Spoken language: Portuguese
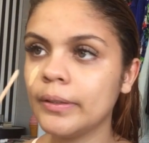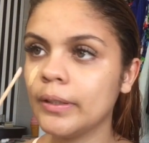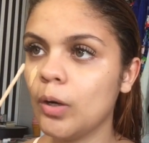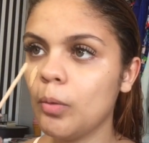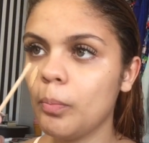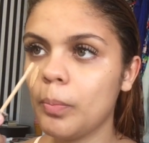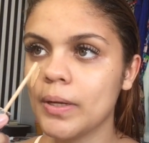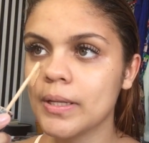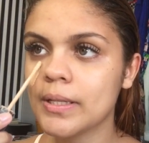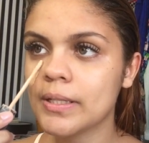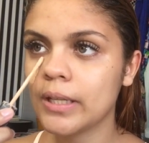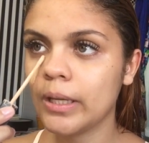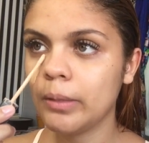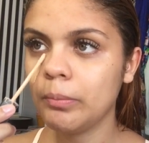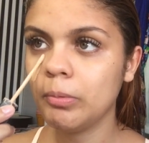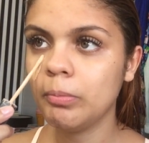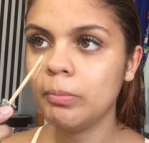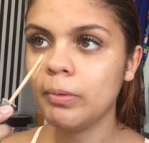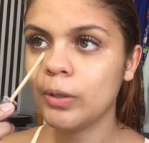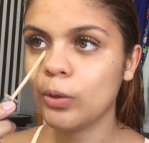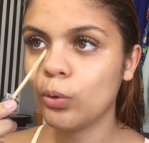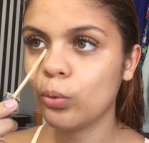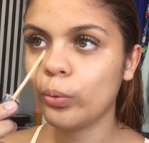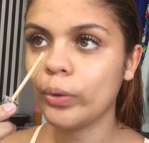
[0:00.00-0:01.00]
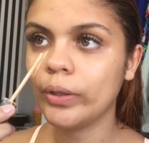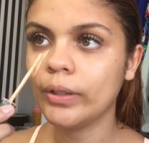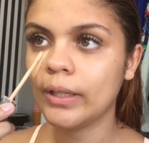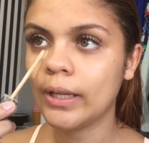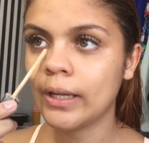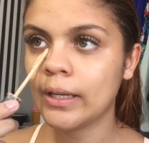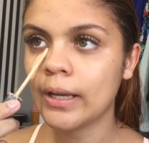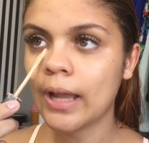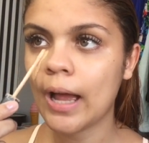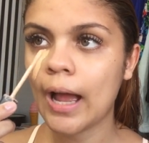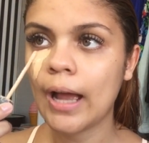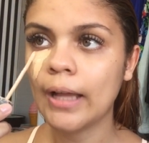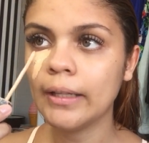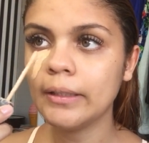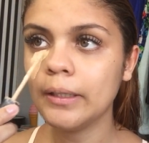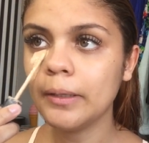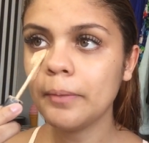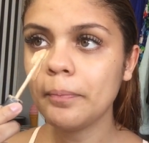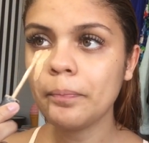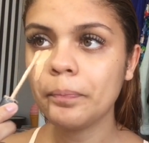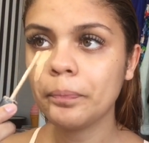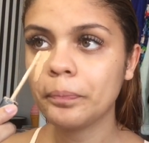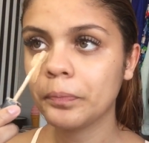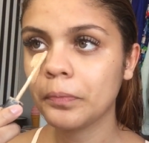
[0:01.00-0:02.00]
não passei BB cream nem nada.